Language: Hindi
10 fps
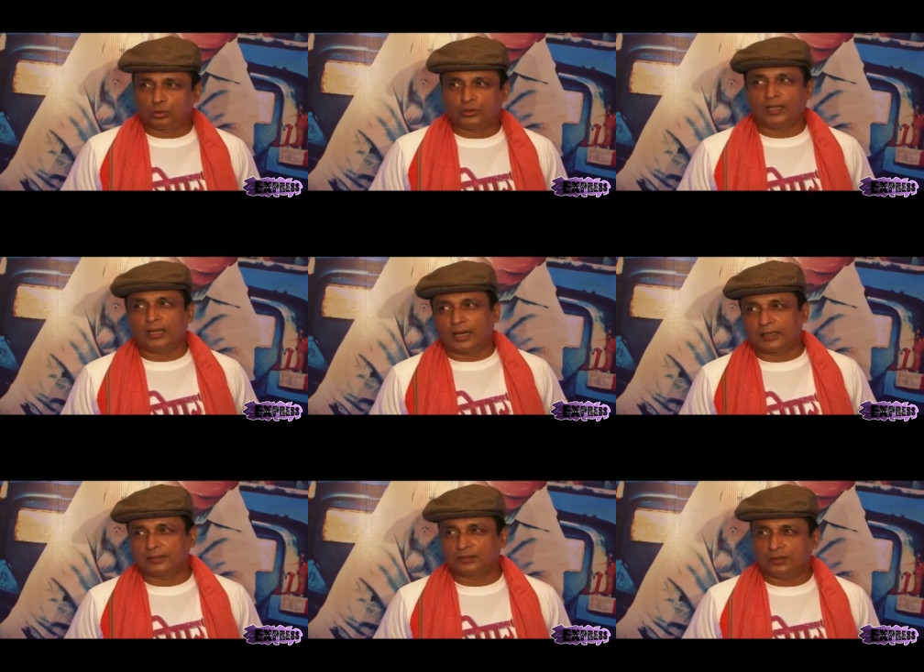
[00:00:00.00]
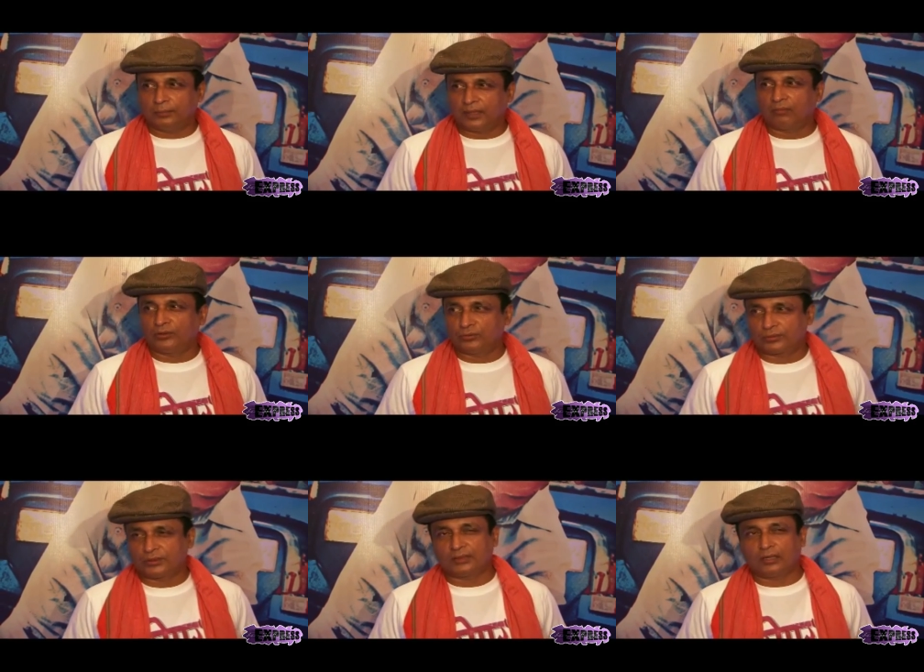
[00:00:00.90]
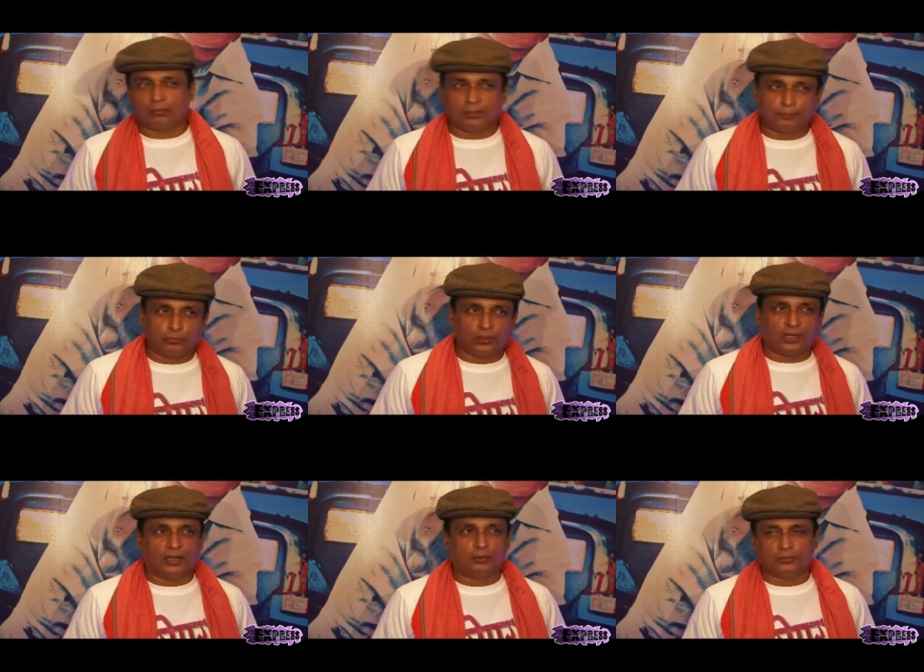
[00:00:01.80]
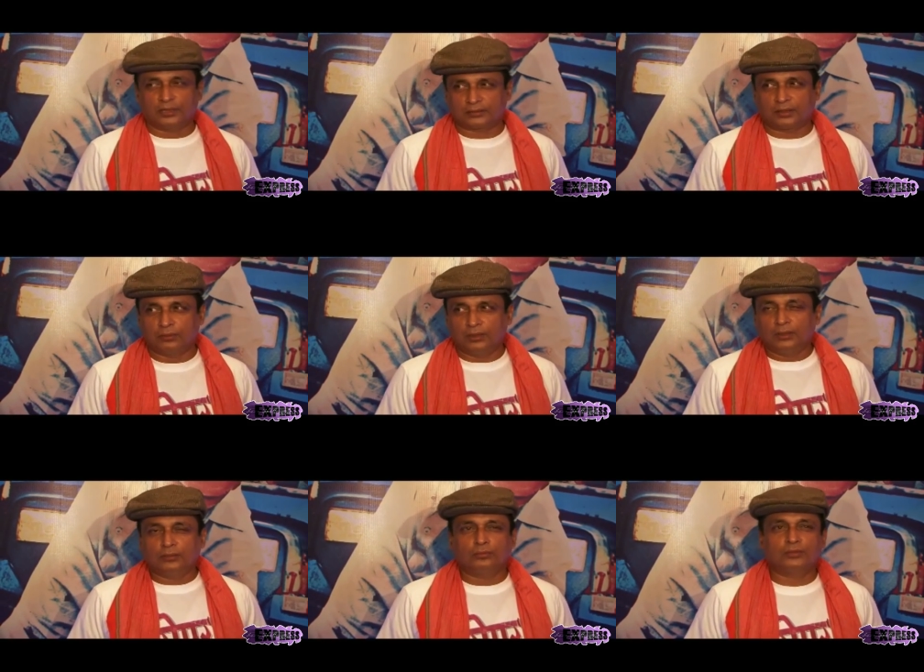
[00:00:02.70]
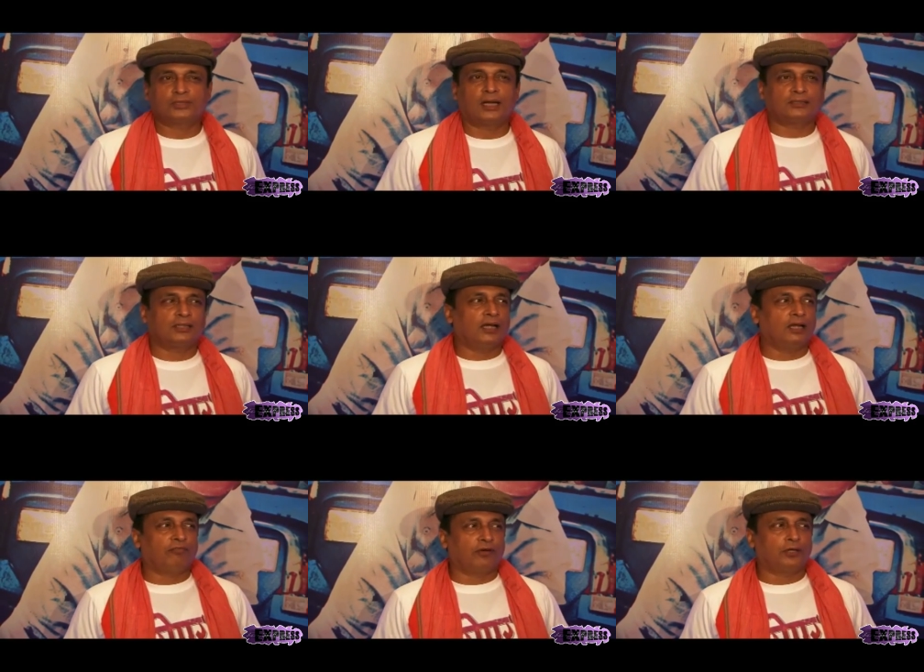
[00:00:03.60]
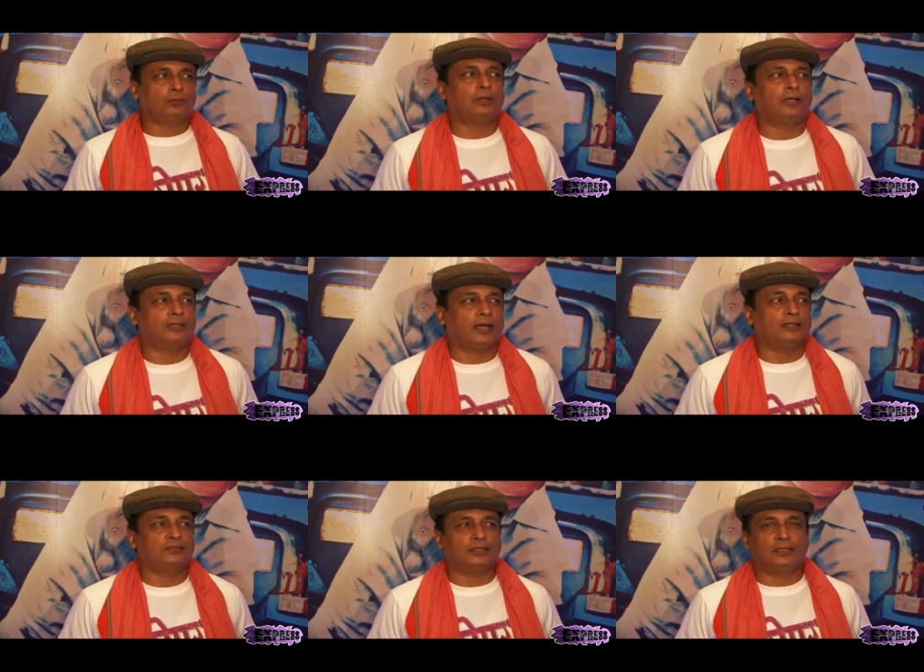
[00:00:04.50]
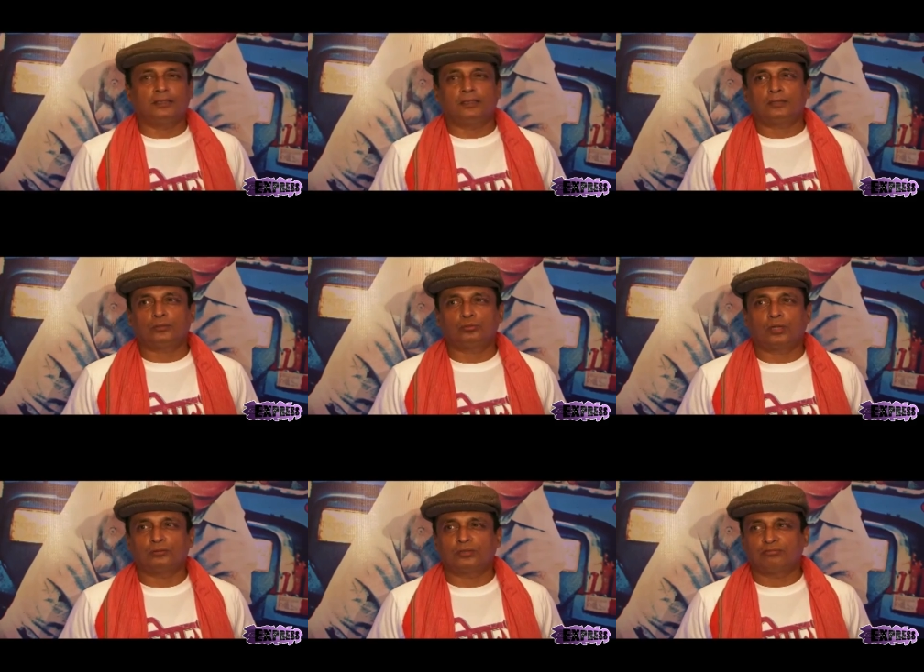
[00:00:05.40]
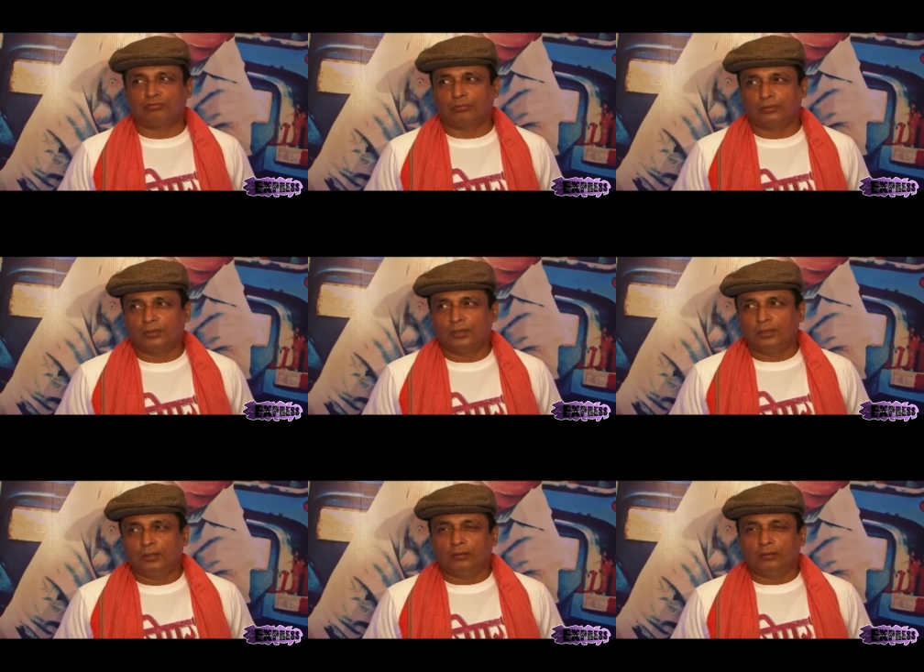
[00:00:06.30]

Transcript: और शुरू से लेकर आखिर तक जो है मेरा वॉइस ओवर चलता है और मैं पूरी कहानी को देखता हूँ तो इट स्टार्ट इन नाइनटीन एंड इट एंड्स इन टू